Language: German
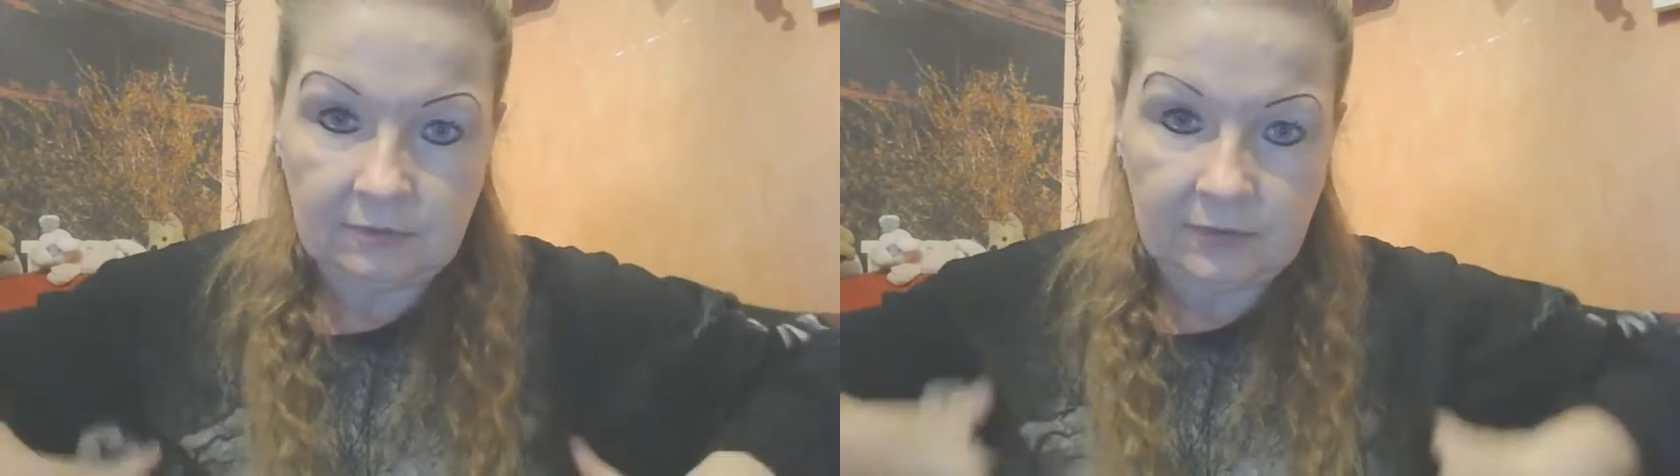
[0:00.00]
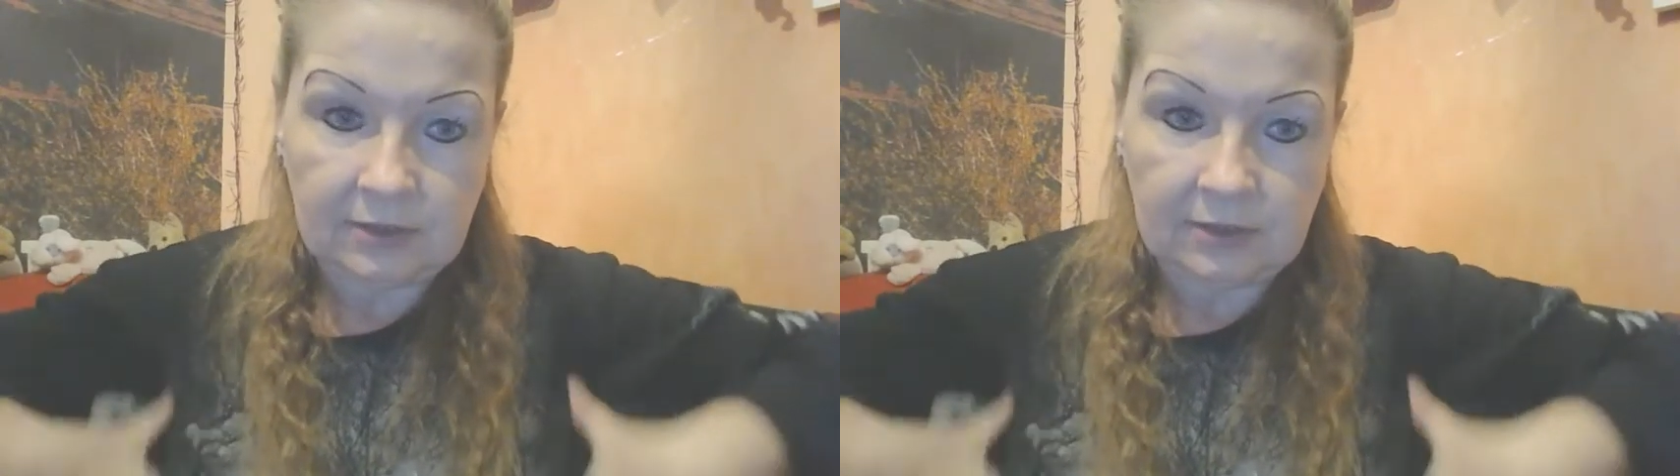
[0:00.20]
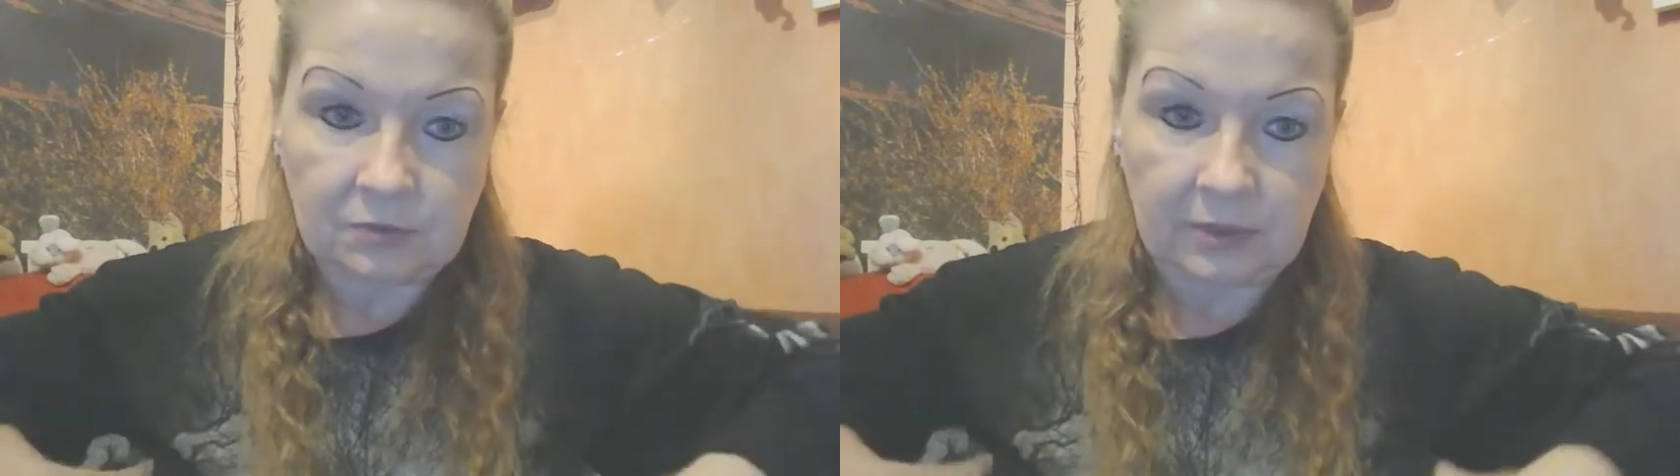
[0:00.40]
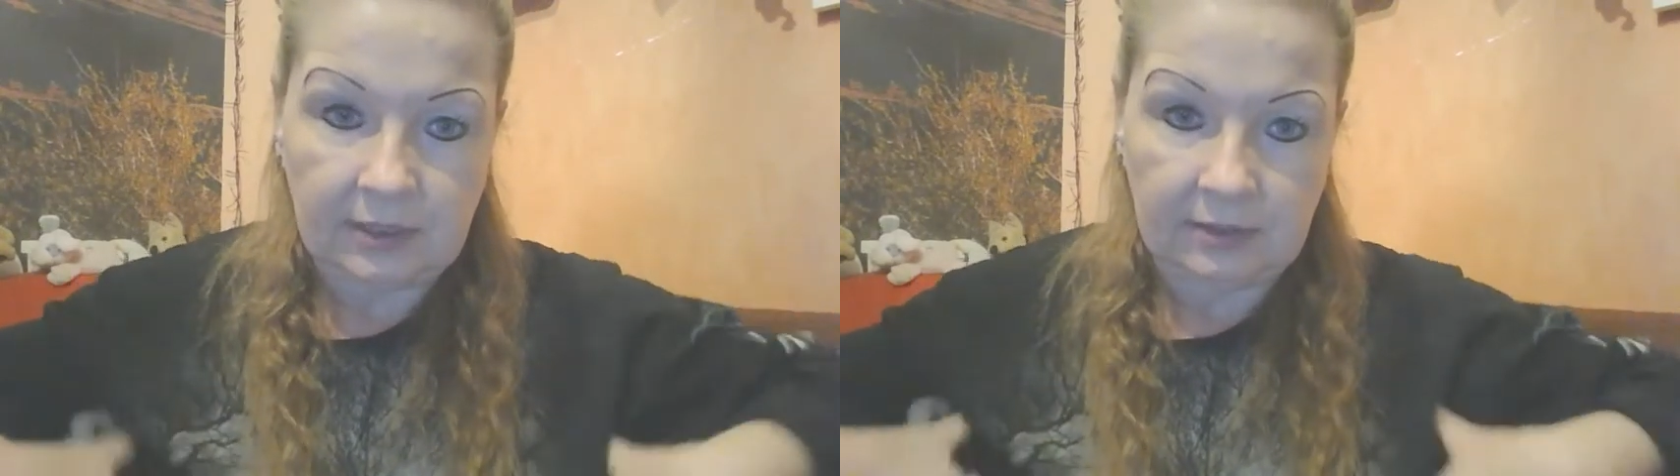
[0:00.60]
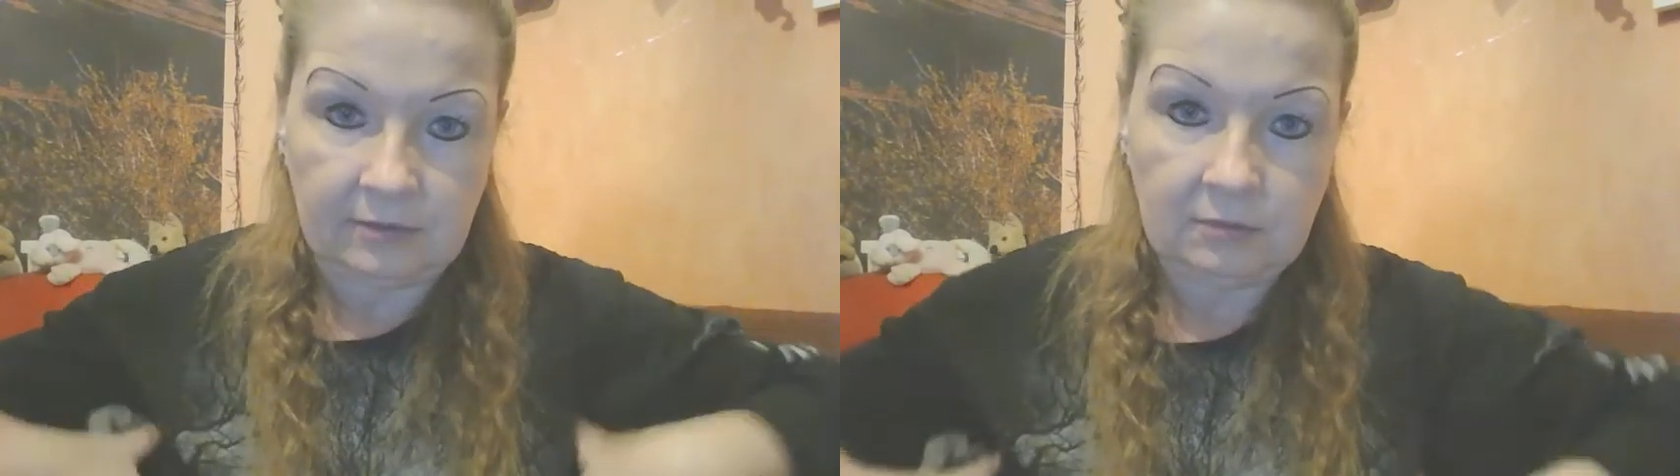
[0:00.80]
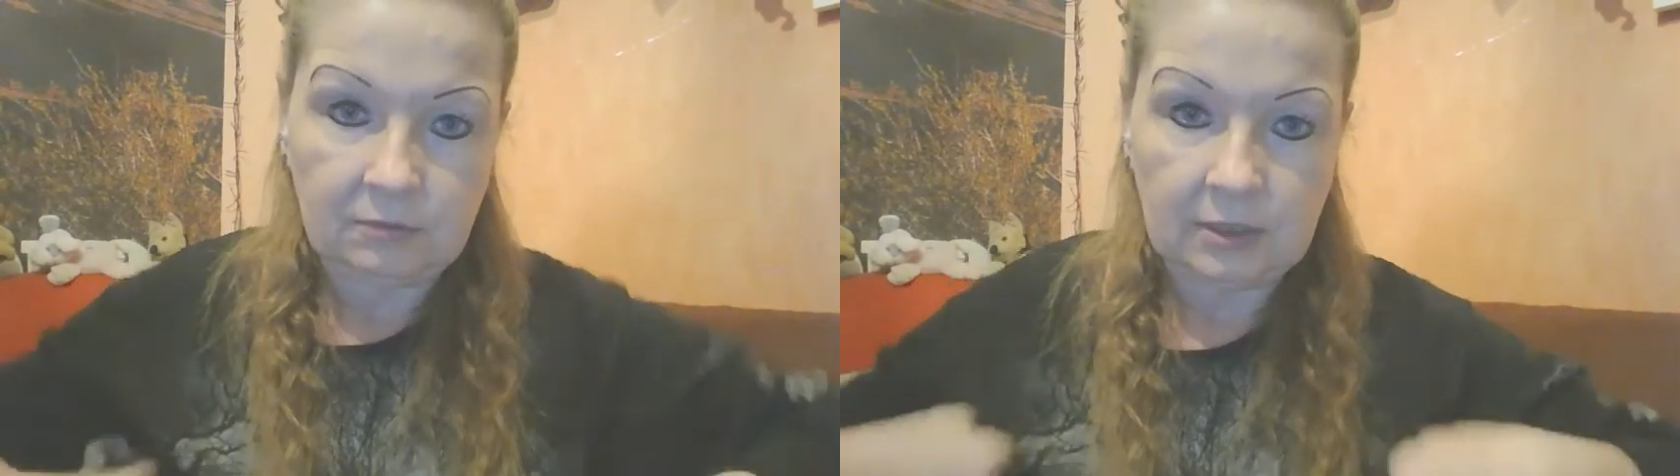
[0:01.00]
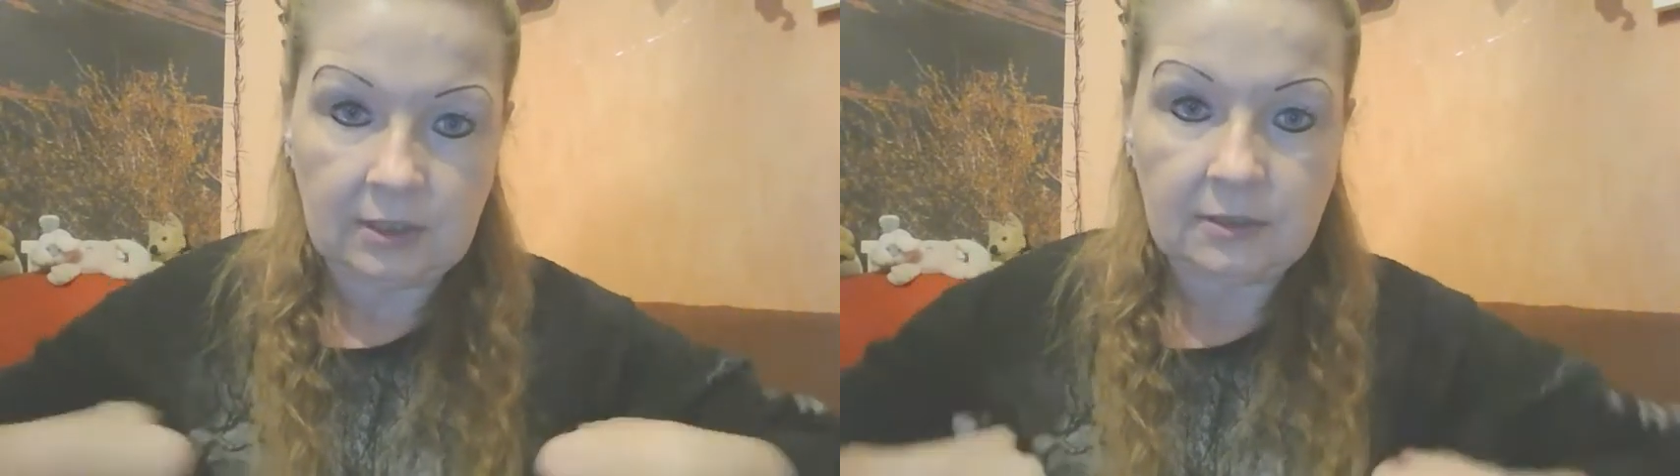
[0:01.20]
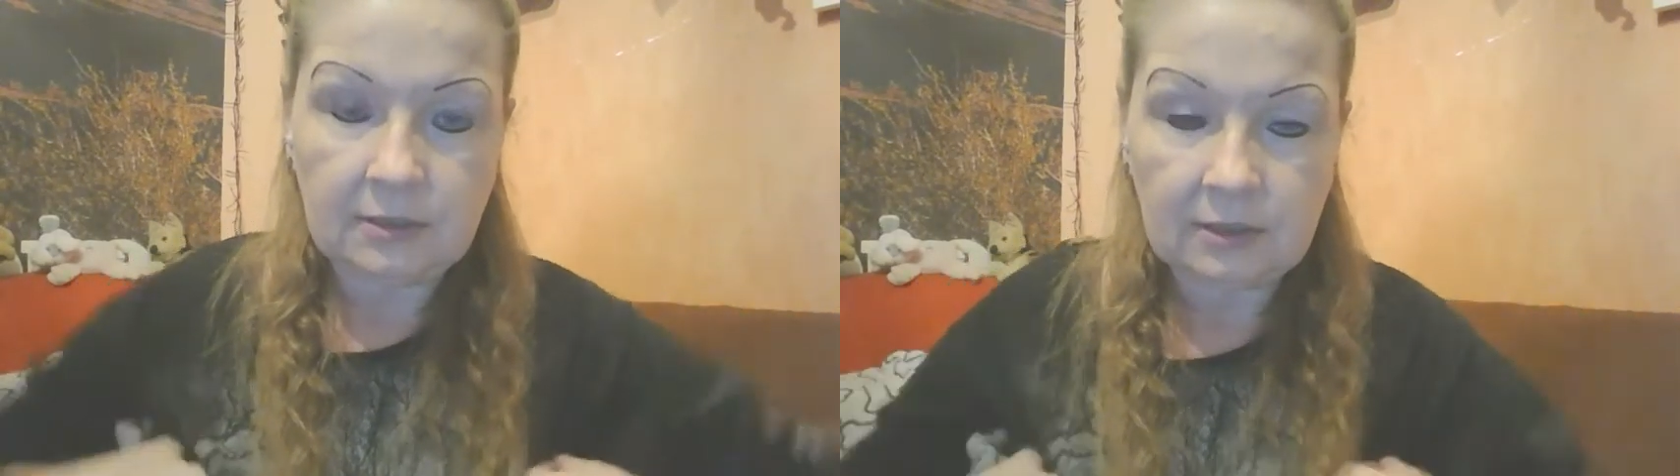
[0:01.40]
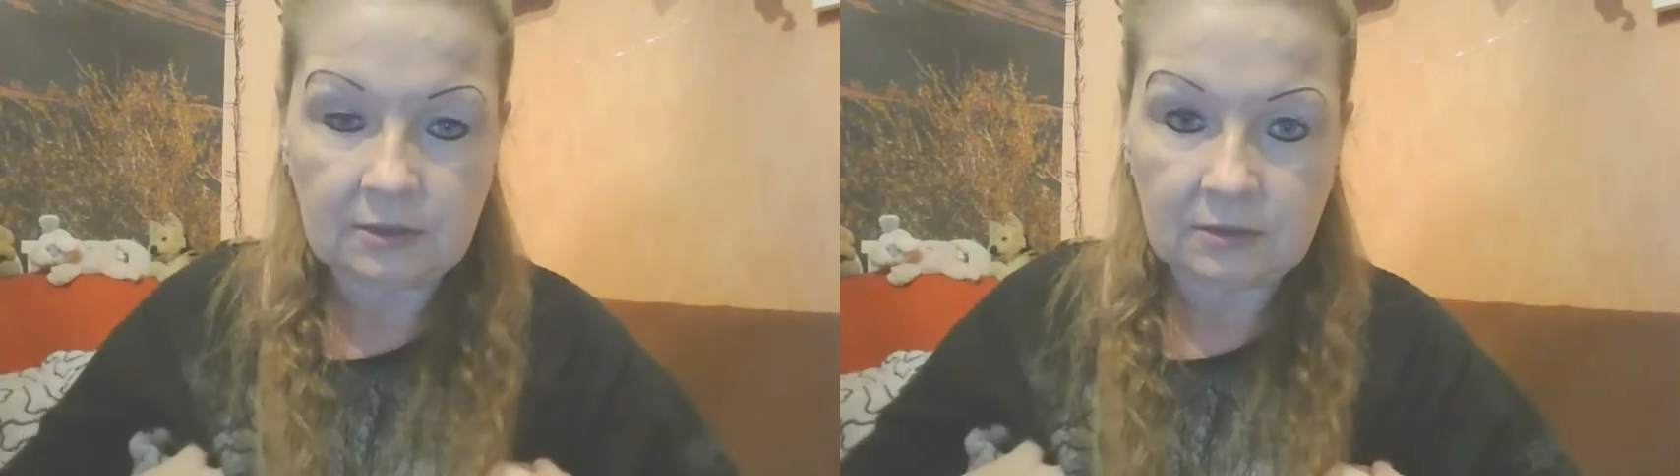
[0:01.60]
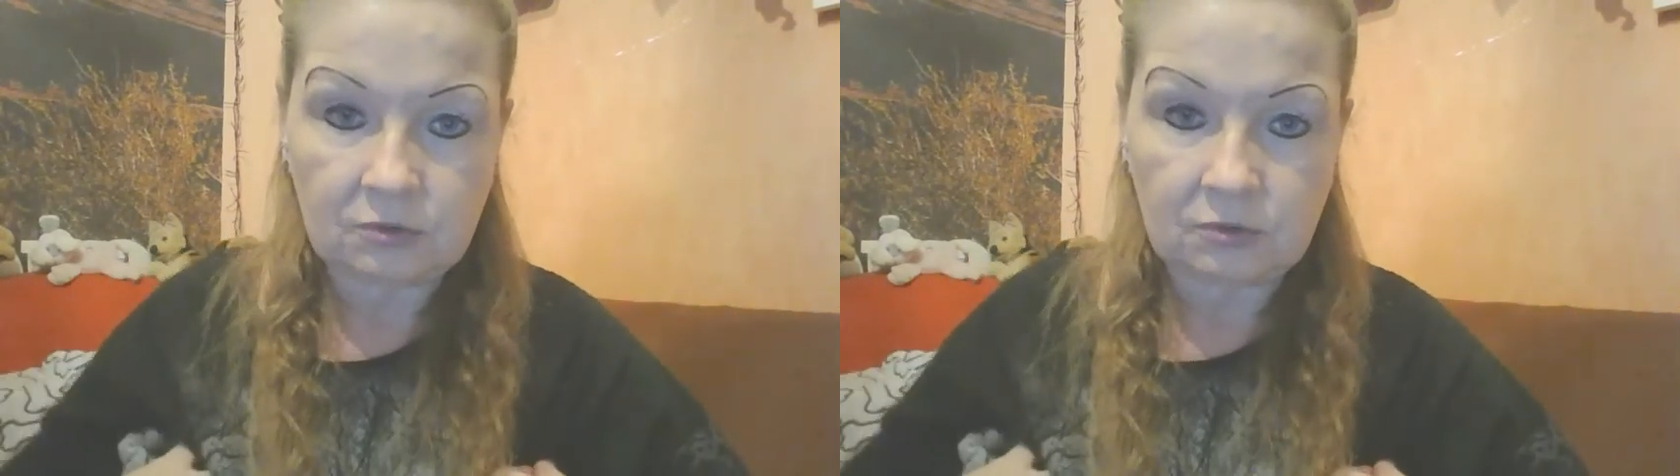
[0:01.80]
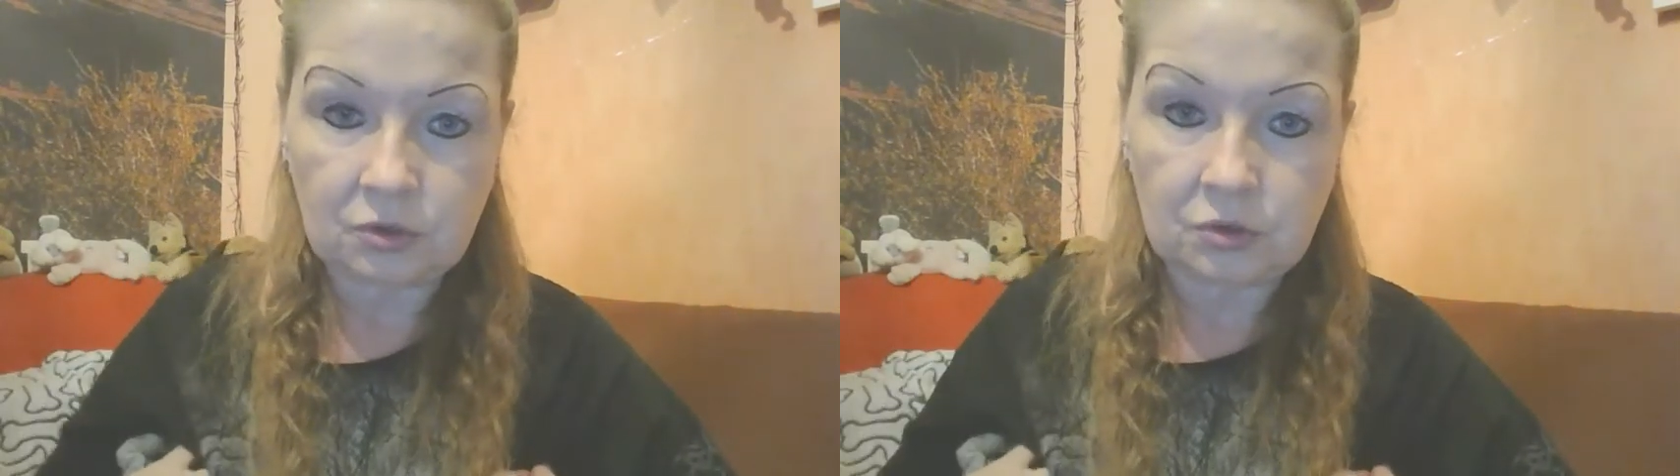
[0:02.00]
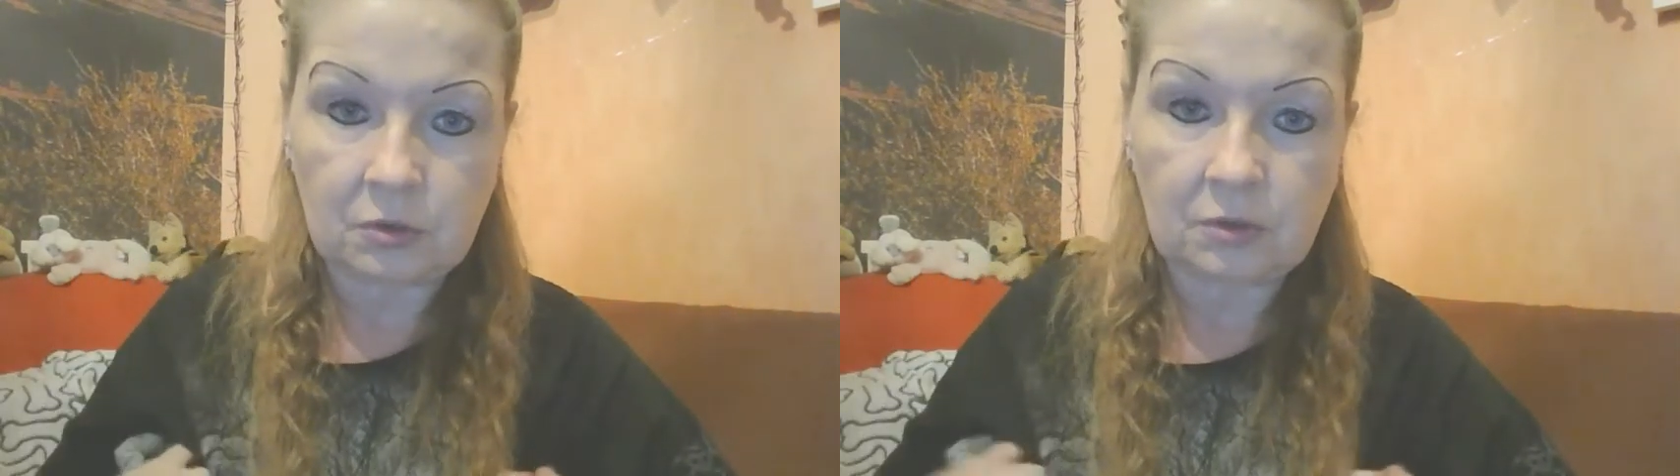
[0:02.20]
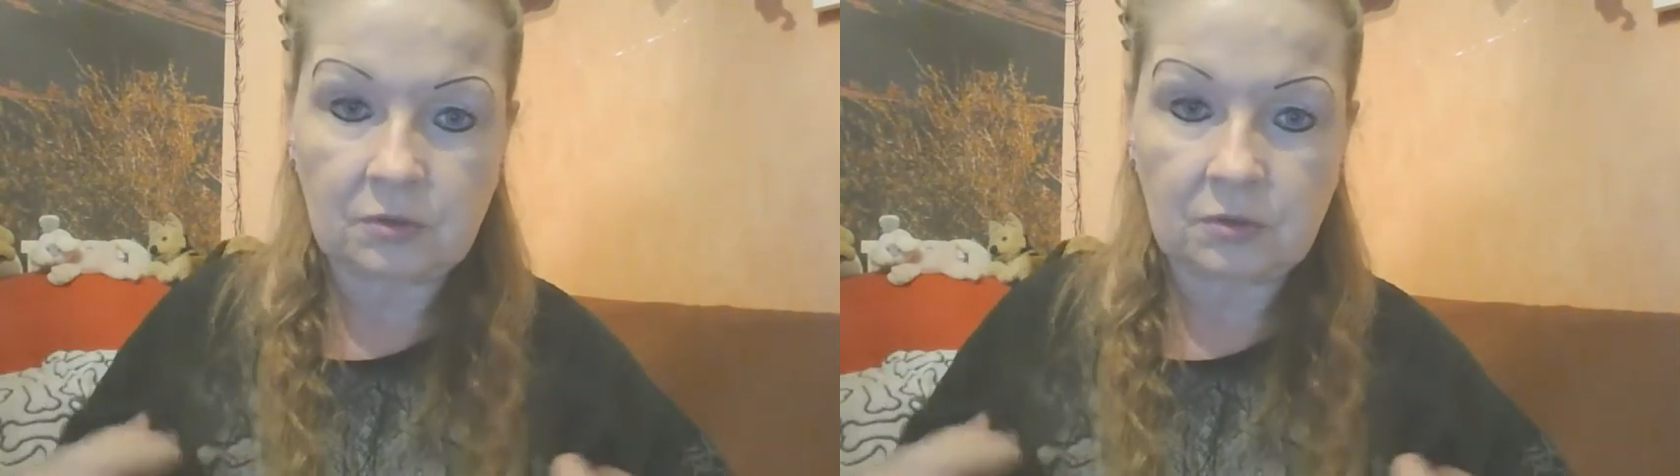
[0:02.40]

war da zu eng und hat den hat er gestört